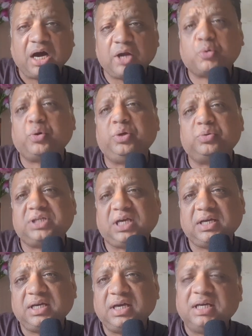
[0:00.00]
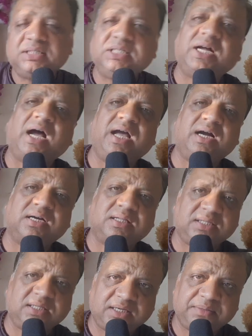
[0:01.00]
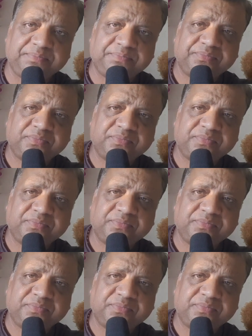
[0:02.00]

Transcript: हर कोई उसे चिढ़ाया करते थे